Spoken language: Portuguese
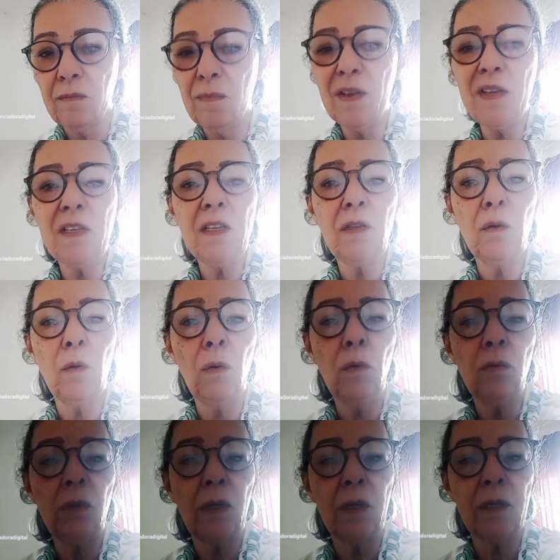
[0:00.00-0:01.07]
Mas em
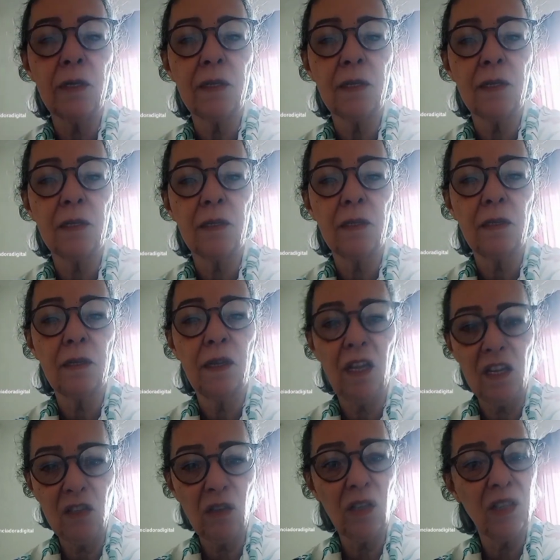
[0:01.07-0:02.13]
outras
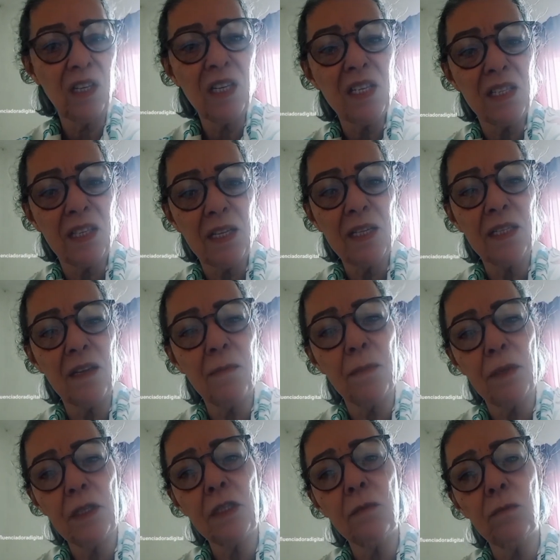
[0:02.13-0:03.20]
é só tristeza
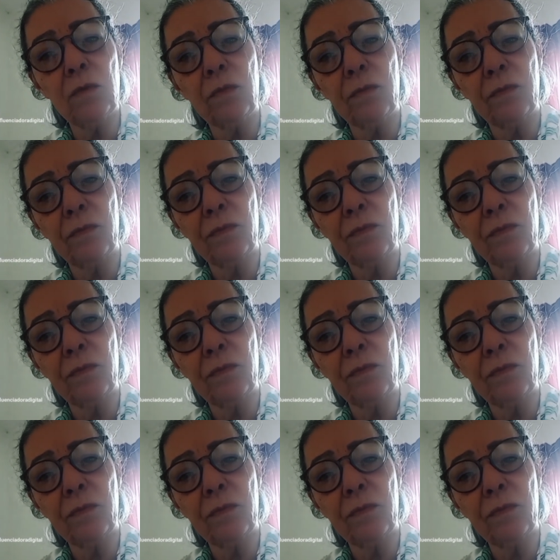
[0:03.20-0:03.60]
mesmo.